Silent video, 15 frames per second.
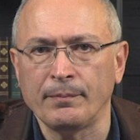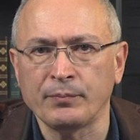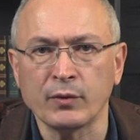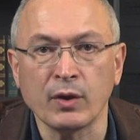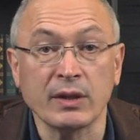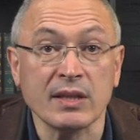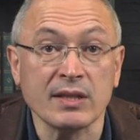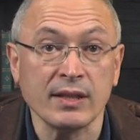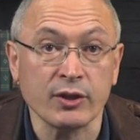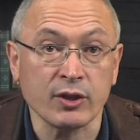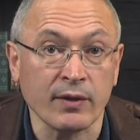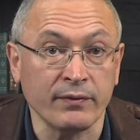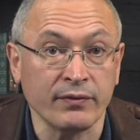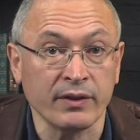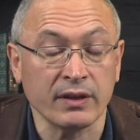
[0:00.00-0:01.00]
Но это
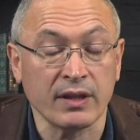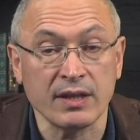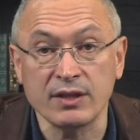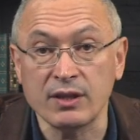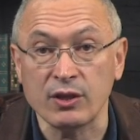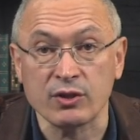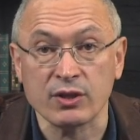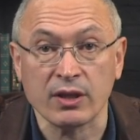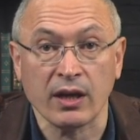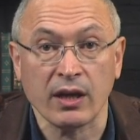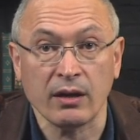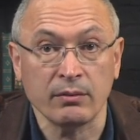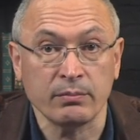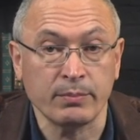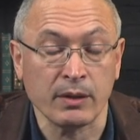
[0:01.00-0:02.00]
слишком
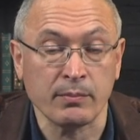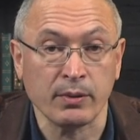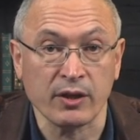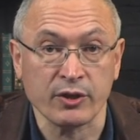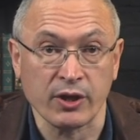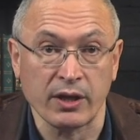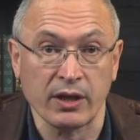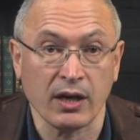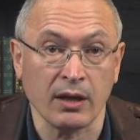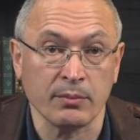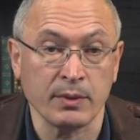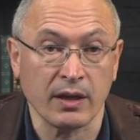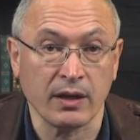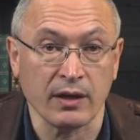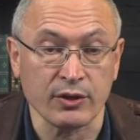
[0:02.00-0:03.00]
фантастическое предположение, как
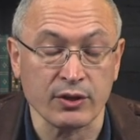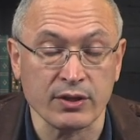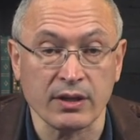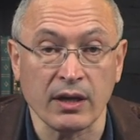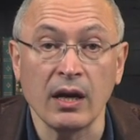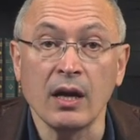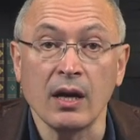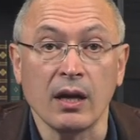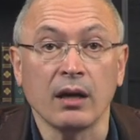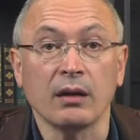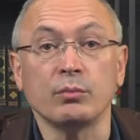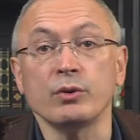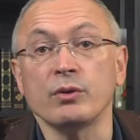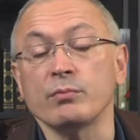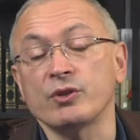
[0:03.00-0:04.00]
мне кажется.
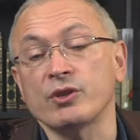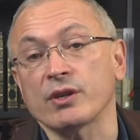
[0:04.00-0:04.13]
Будем